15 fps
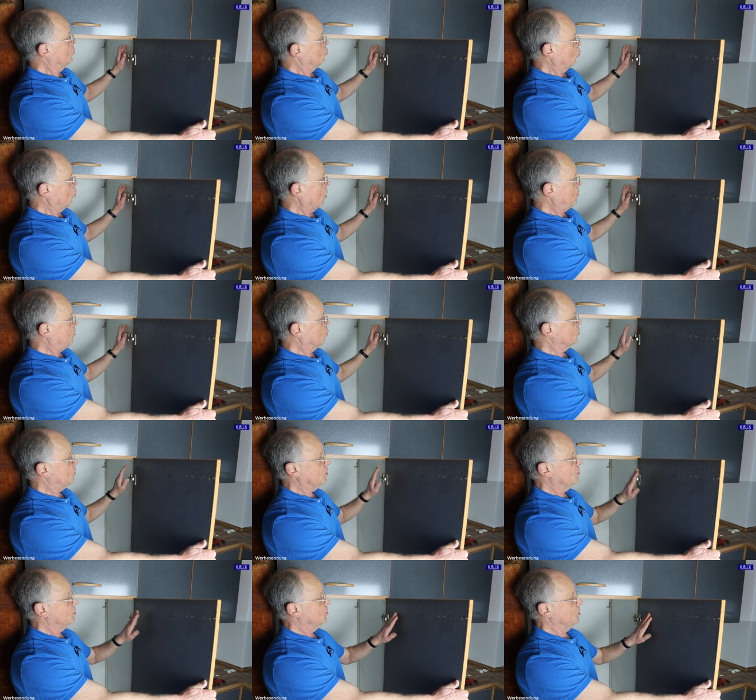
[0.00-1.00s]

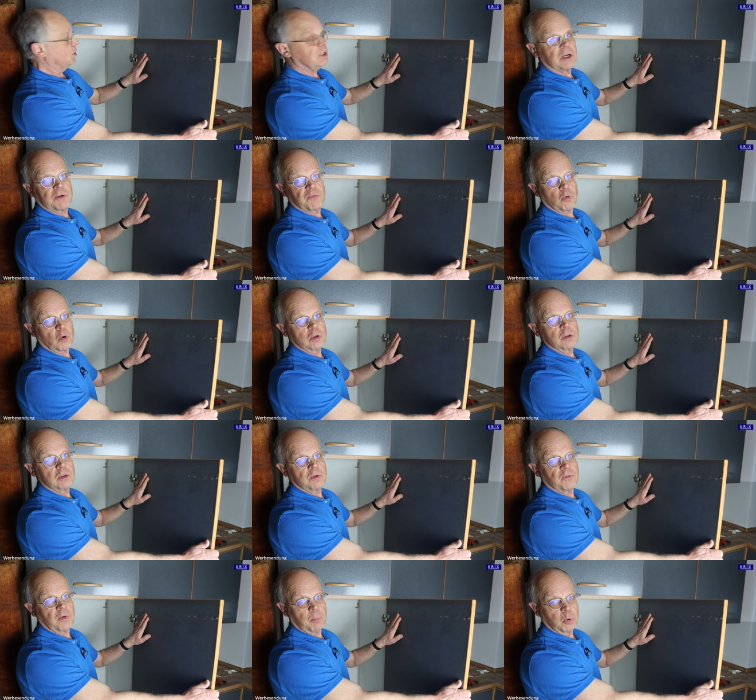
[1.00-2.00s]
Korpus mit der Front
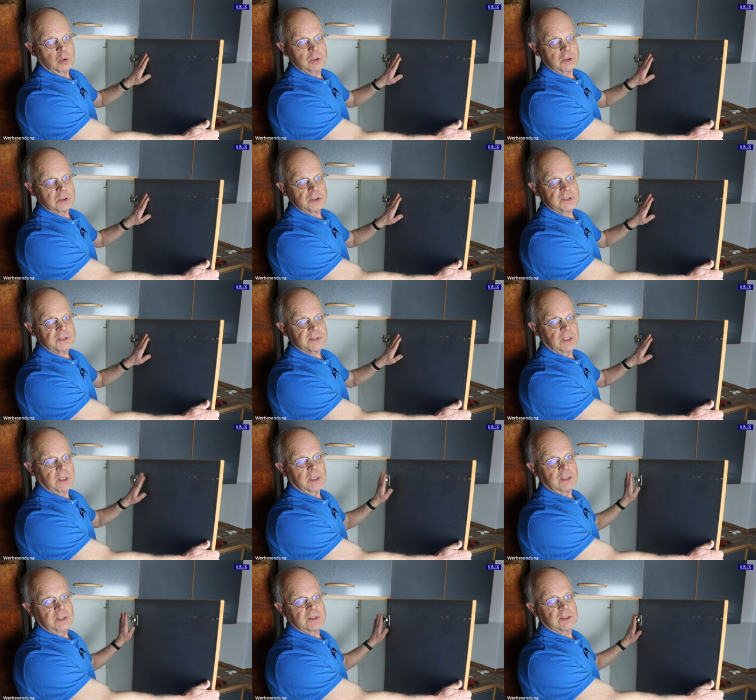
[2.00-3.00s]
verbunden ist.
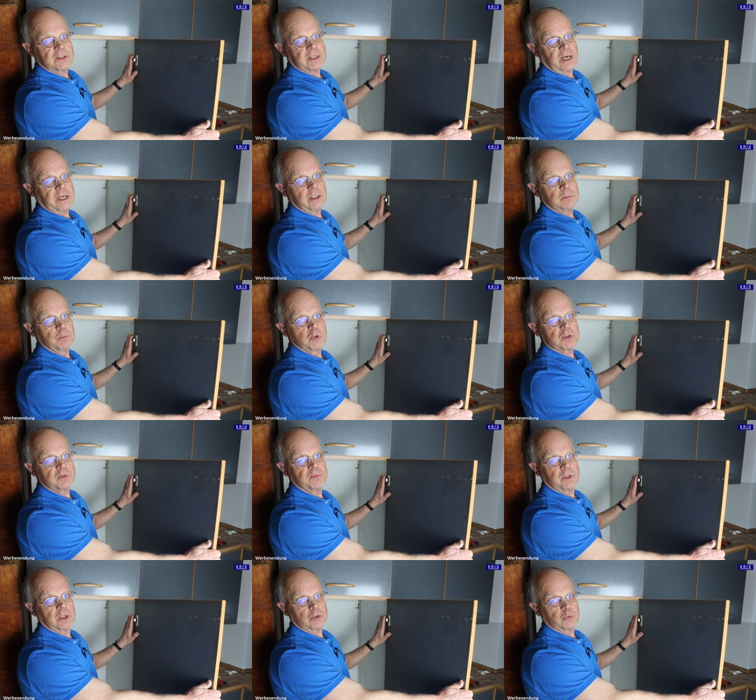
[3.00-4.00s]
Diese Teile
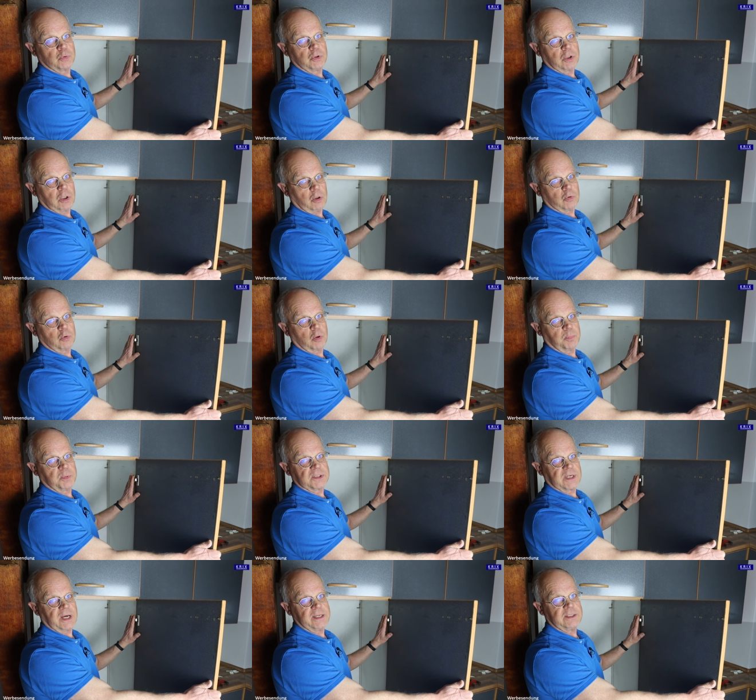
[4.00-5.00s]
müssen wir natürlich auch noch
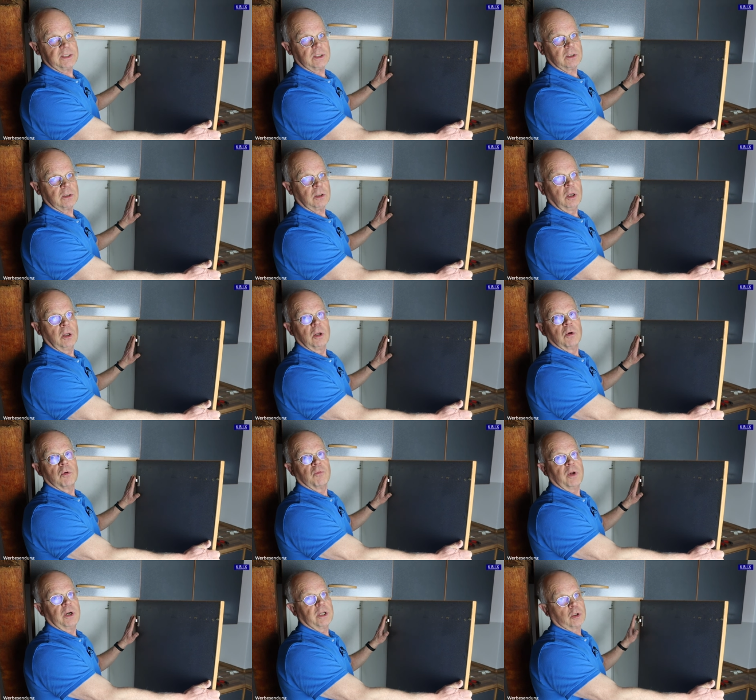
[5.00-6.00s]
beseitigen,
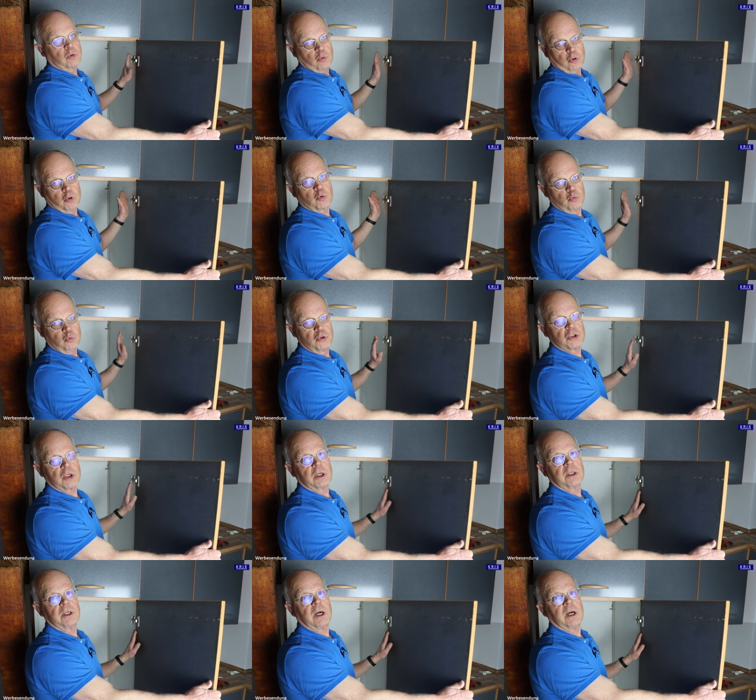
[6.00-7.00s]
weil der neue
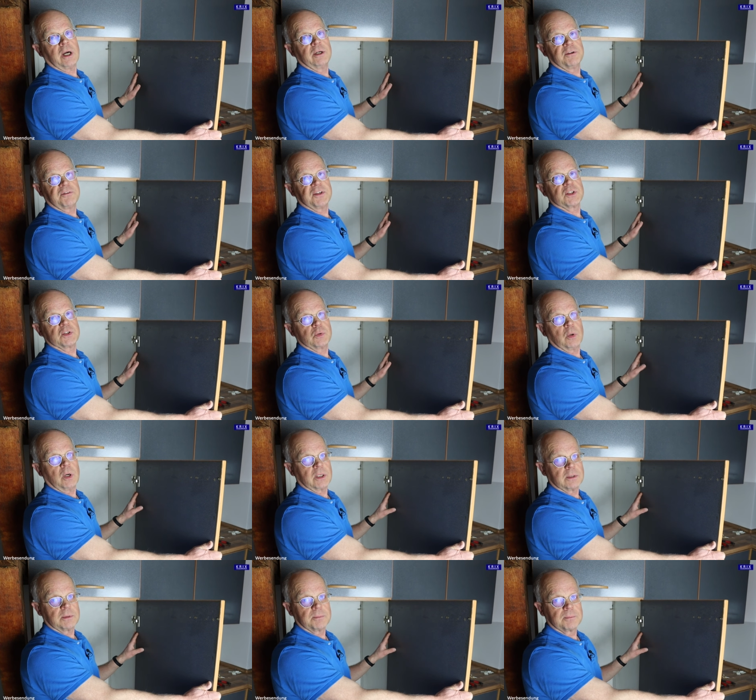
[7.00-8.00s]
Kühlschrank ja eine Festtür
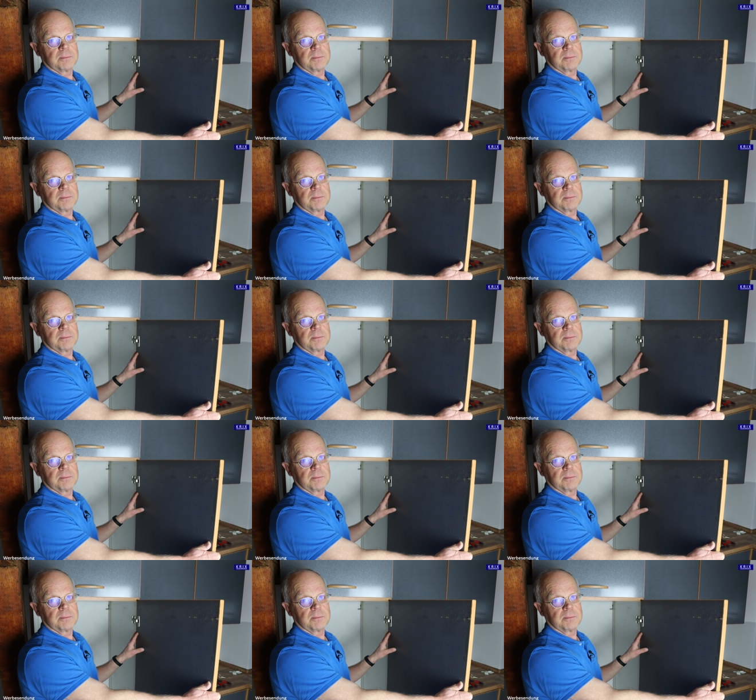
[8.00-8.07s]
hat.